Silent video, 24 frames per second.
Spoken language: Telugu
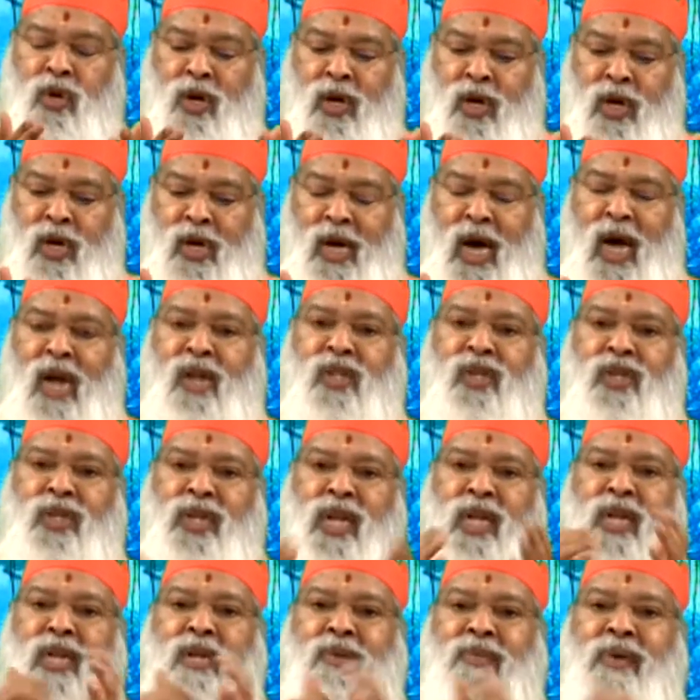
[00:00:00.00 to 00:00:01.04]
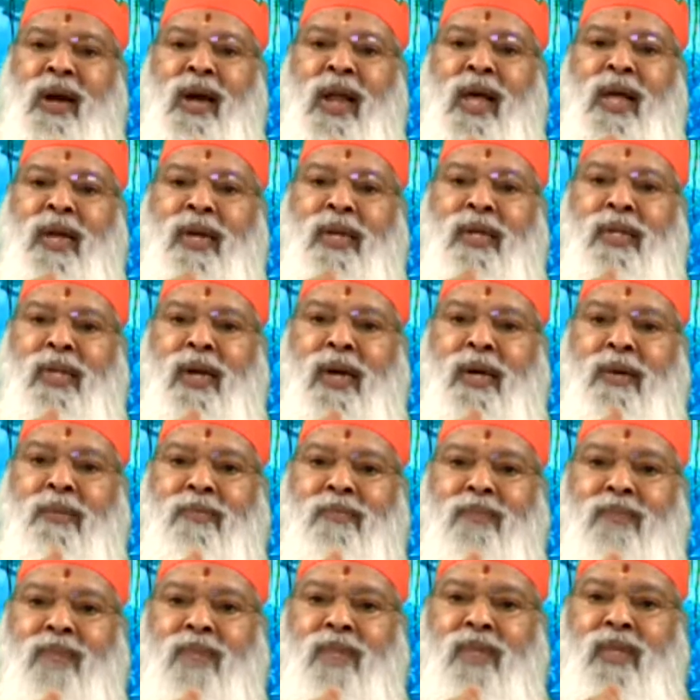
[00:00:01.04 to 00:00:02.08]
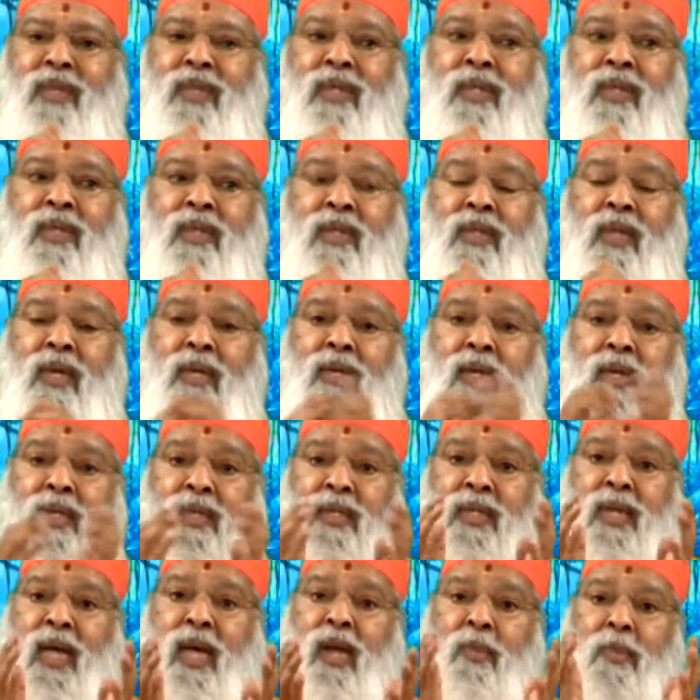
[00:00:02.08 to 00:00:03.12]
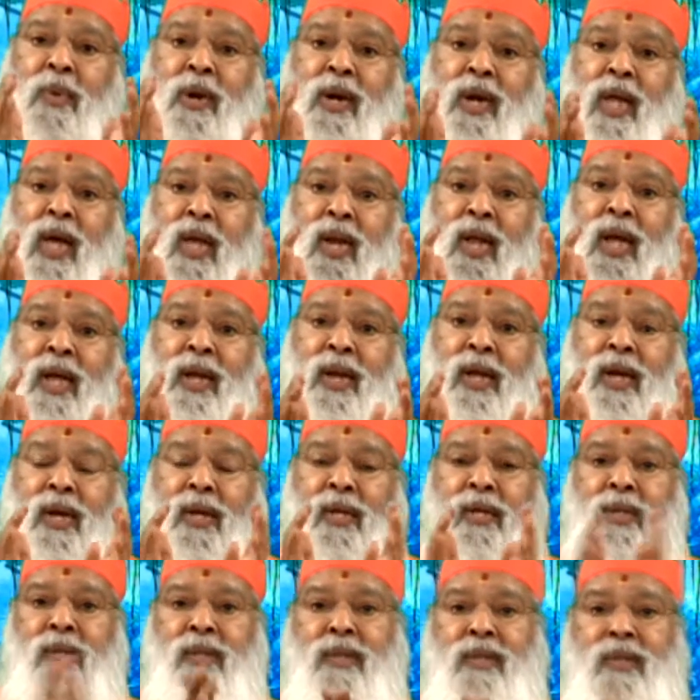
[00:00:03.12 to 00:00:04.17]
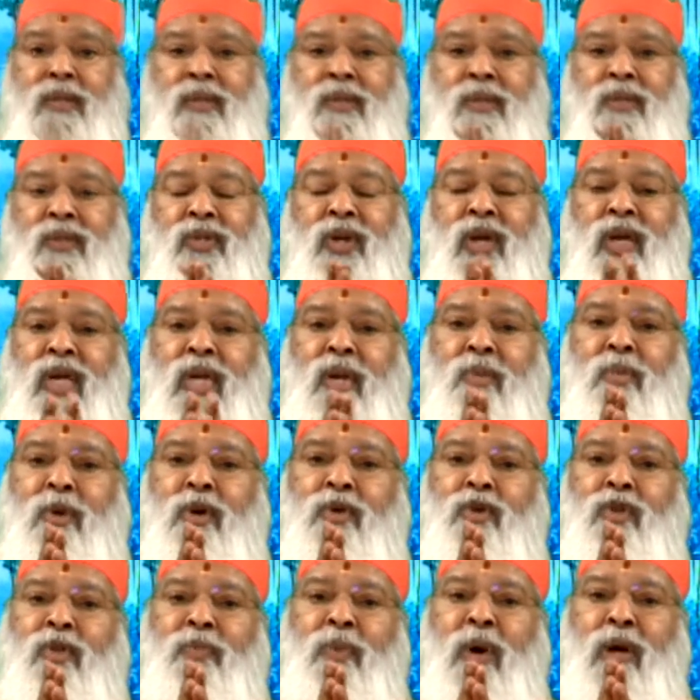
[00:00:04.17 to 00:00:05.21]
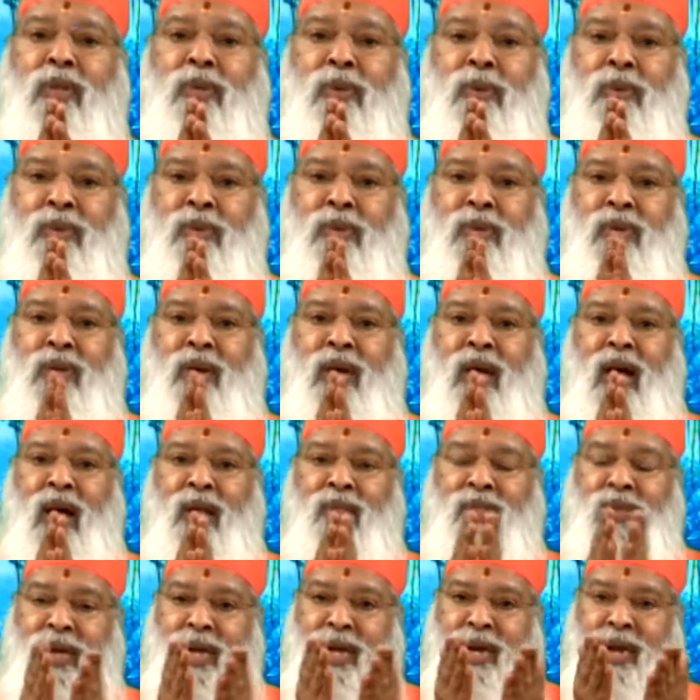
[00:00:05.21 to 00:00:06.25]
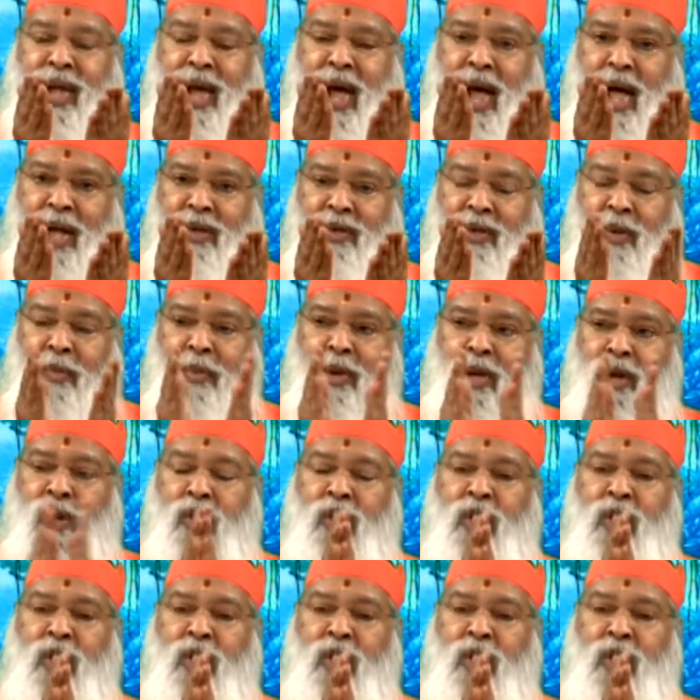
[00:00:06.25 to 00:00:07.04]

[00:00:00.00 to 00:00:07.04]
కాల్చడానికి వెళ్ళారు కదా ఇంత కష్టాలు పడ్డారు ఆయన శంకర భగవత్పాదులు అందుకని ఆ సమయంలో ఈ